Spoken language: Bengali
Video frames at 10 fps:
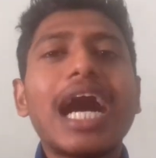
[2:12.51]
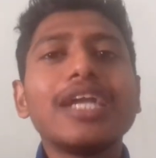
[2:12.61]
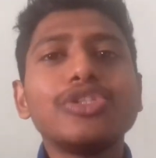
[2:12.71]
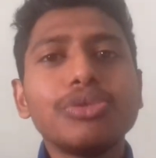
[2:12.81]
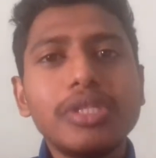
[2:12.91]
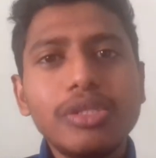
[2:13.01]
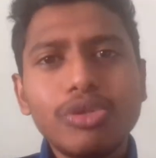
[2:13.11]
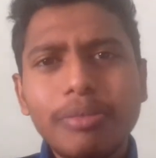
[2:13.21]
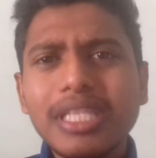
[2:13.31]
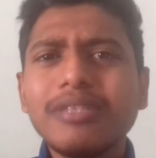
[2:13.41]
আর যদি
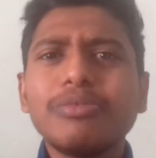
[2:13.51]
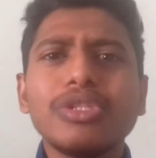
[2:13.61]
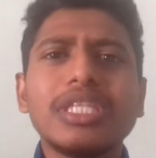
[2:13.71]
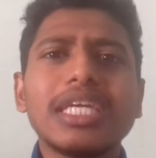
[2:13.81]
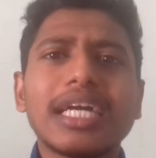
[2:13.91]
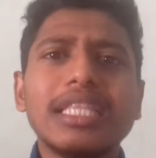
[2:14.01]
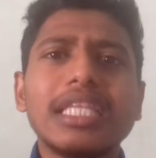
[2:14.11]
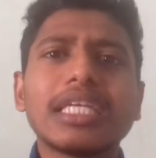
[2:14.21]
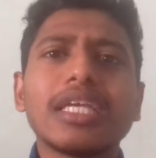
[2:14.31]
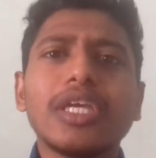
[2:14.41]
তোমাদের মধ্যে এখান
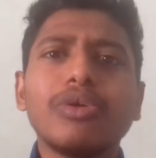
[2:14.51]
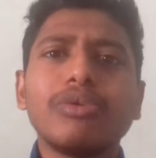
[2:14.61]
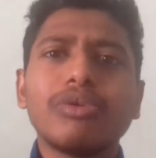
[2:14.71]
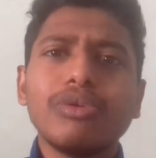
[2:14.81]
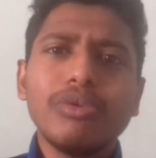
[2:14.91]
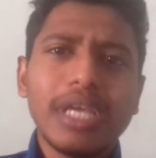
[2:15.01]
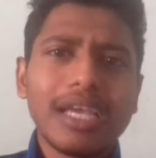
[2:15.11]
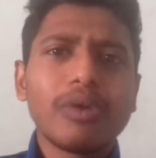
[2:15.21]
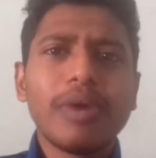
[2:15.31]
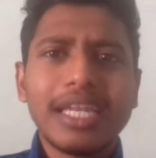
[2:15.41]
থেকে কেউ কোনো
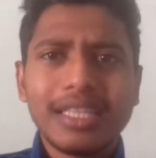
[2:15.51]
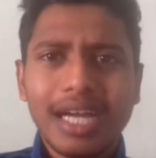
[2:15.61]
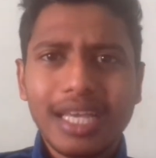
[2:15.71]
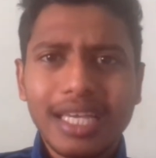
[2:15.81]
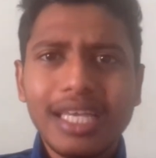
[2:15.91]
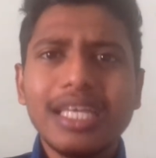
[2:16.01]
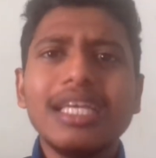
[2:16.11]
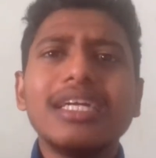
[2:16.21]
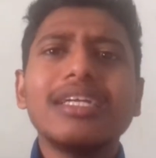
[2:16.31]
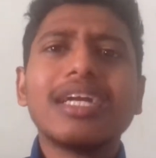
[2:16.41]
এনকোয়ারি থাকে
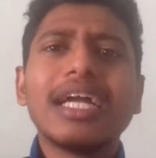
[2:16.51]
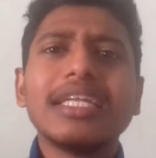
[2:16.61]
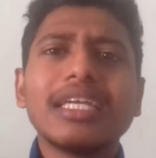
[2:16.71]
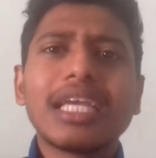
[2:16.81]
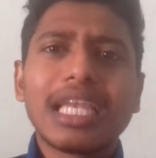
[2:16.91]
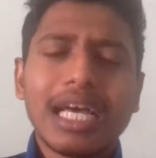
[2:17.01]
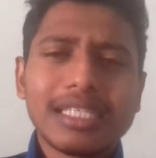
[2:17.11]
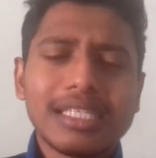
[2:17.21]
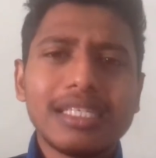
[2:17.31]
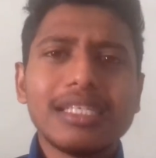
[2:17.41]
রিগার্ডিং
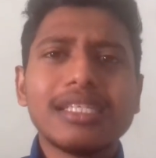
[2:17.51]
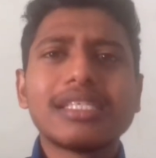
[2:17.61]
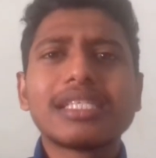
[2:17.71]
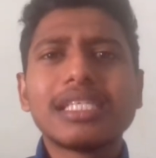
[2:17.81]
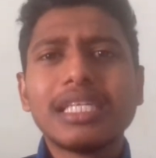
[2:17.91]
ক্লাসেস